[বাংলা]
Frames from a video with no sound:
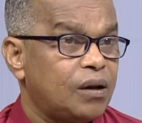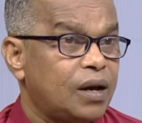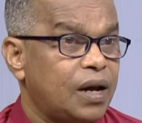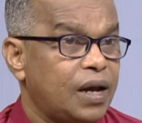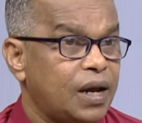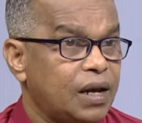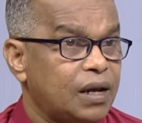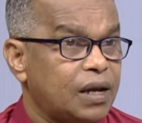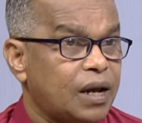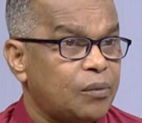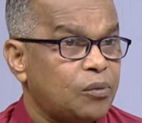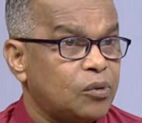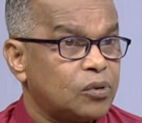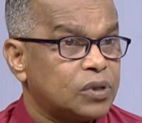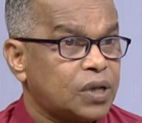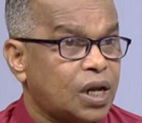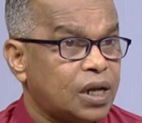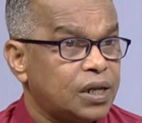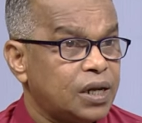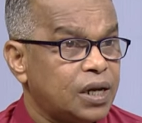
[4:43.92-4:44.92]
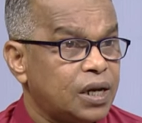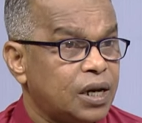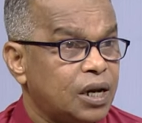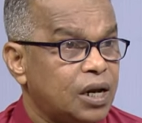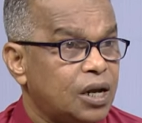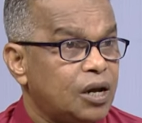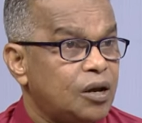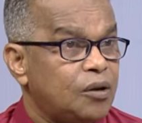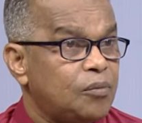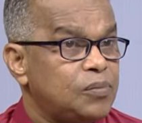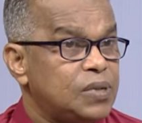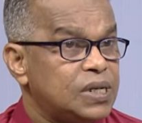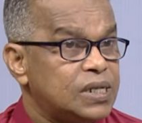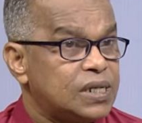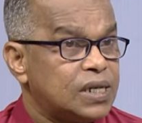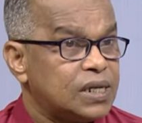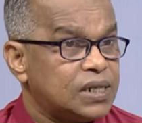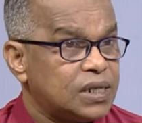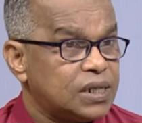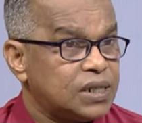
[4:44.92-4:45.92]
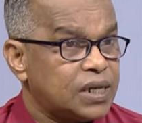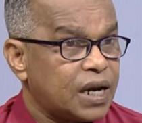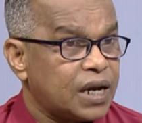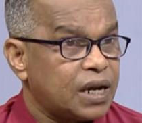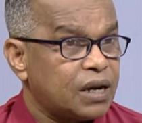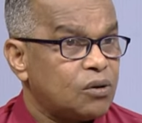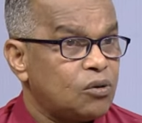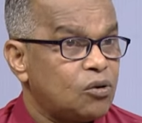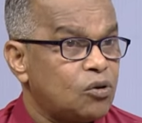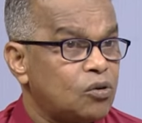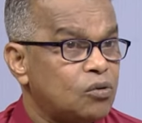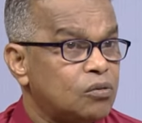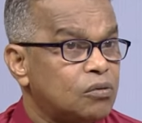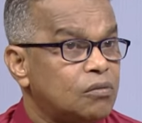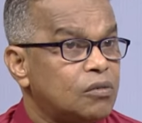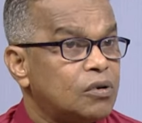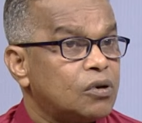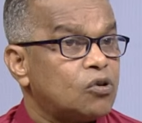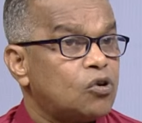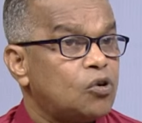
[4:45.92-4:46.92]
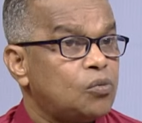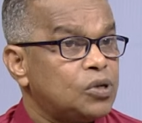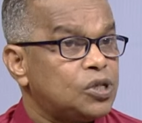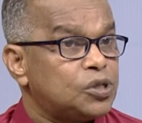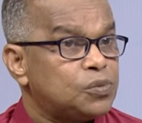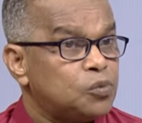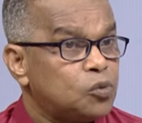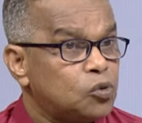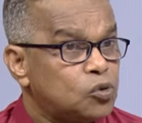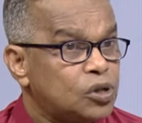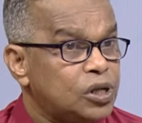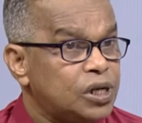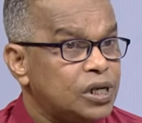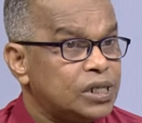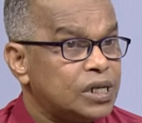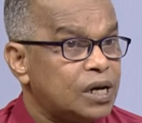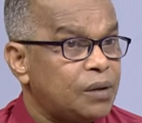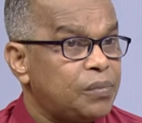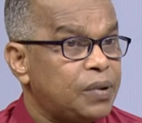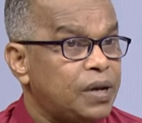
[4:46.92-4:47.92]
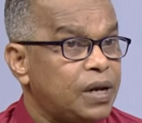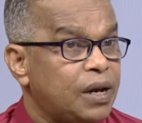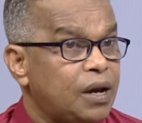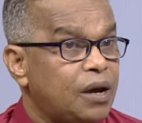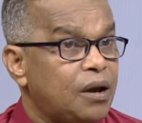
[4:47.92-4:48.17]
হ্যাঁ এবং তাদের বিজনেসের জায়গাগুলো খুব স্মুথলি যাবে